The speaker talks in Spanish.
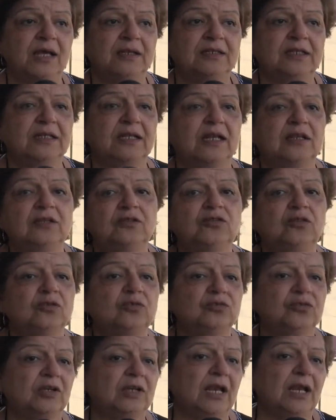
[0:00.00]
tratar de
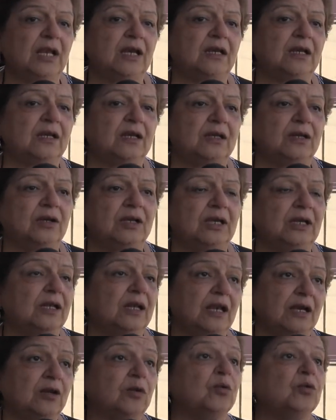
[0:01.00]
solucionar
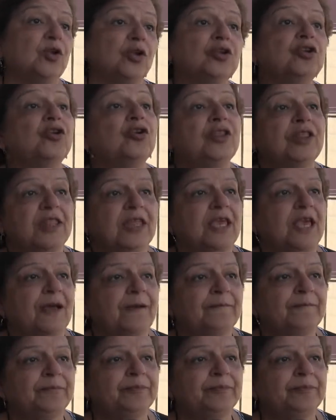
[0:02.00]
en la reunión de hoy día.